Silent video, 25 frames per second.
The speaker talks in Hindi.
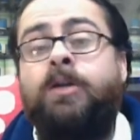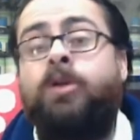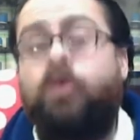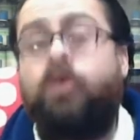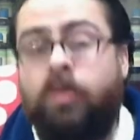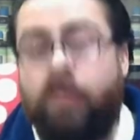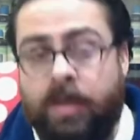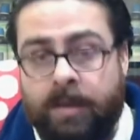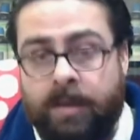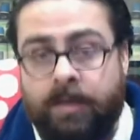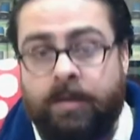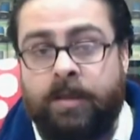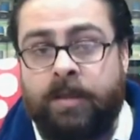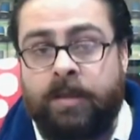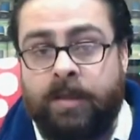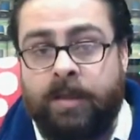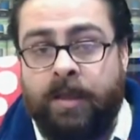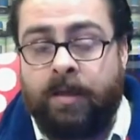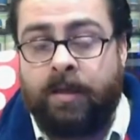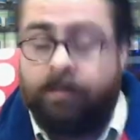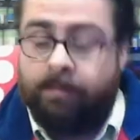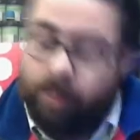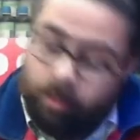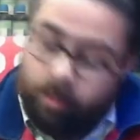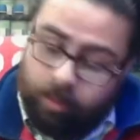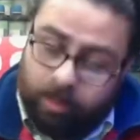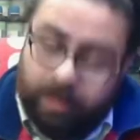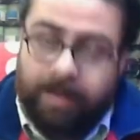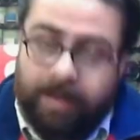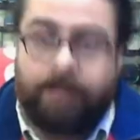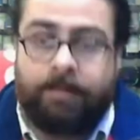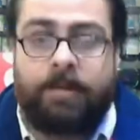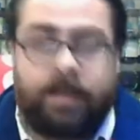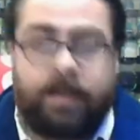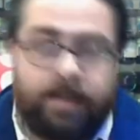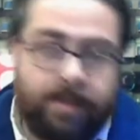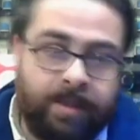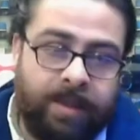क्यों आ सकता है बिल्कुल आ
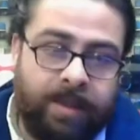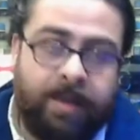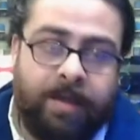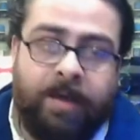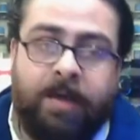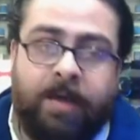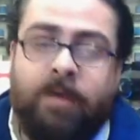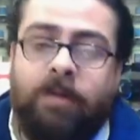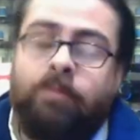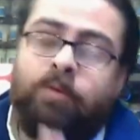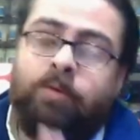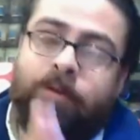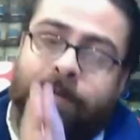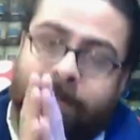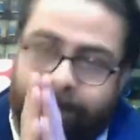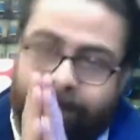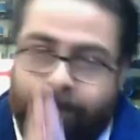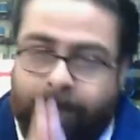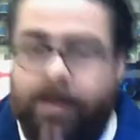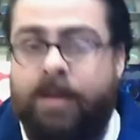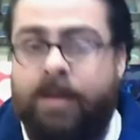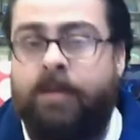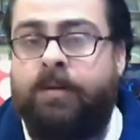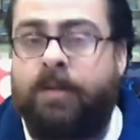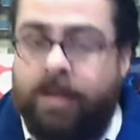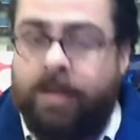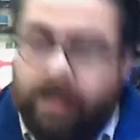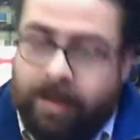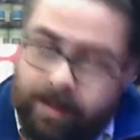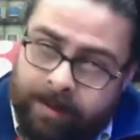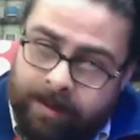सकता है अगर वो सप्रेस है